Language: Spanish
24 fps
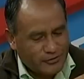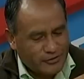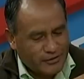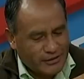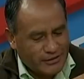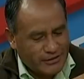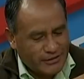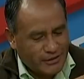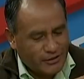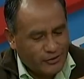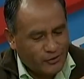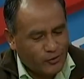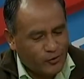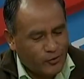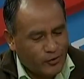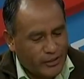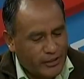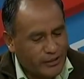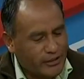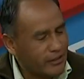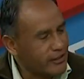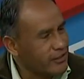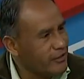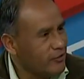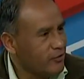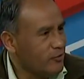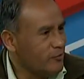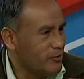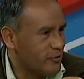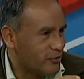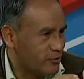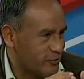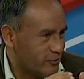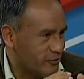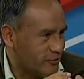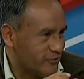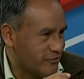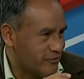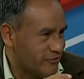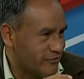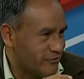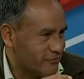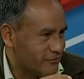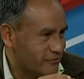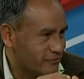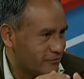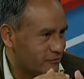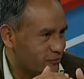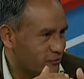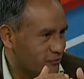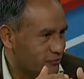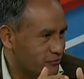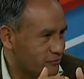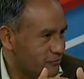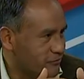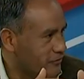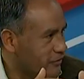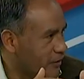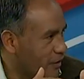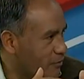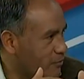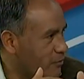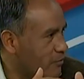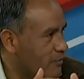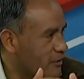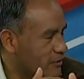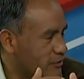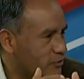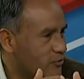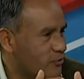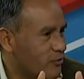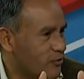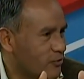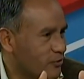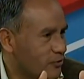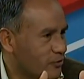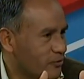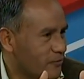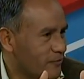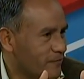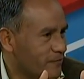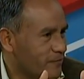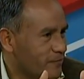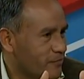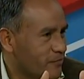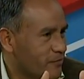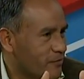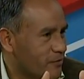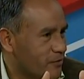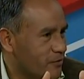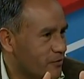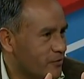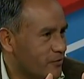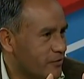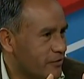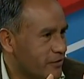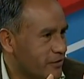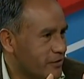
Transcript: son 340 kilómetros, un tramo más corto, ¿no?